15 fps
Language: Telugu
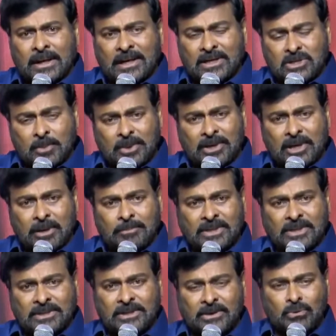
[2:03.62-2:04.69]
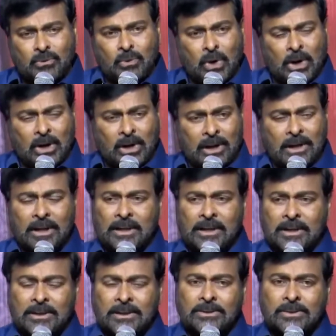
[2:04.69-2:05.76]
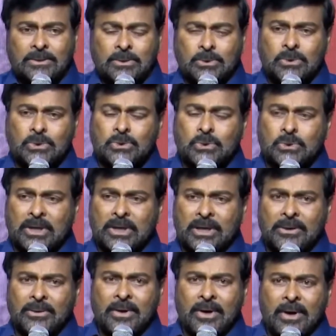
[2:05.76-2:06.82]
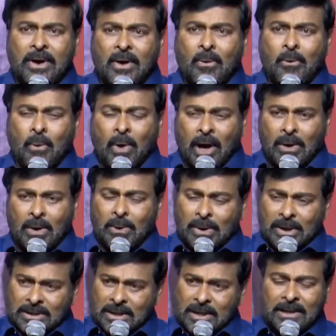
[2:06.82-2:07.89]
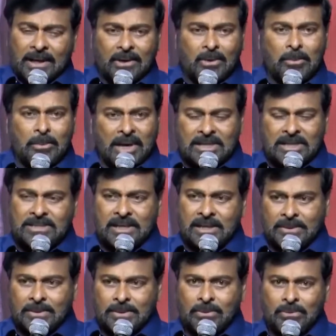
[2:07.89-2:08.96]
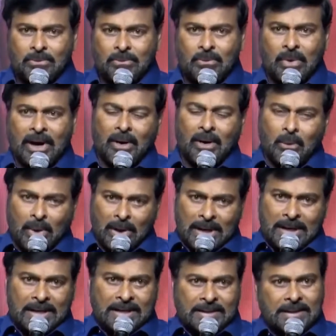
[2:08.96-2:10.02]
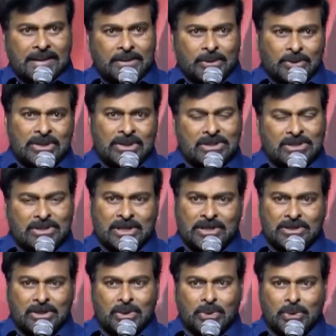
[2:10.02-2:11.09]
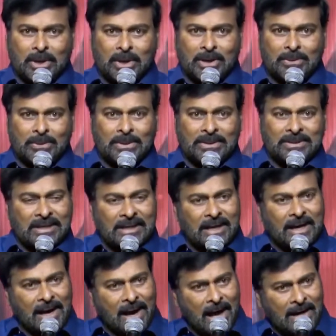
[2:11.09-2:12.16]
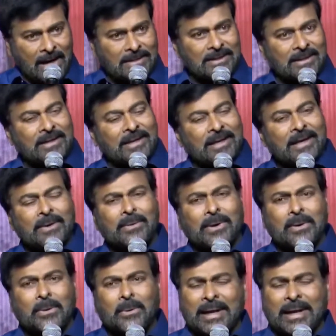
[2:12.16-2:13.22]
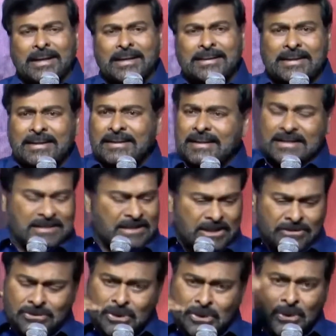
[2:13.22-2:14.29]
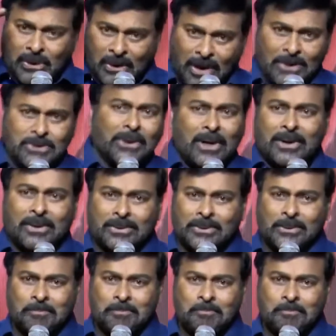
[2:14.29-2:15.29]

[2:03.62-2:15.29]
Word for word: కష్టపడిన ప్రతి ఒక్కరిని చూస్తుంటే వాళ్ళు కదా నన్ను మలిచారు వాళ్ళ వల్ల కదా ఈ రోజున ఈ స్టేజ్లో ఉన్నాను ఇది నాది నేను అనుకునే ఇది నా జీవితంలో రాదు నాకు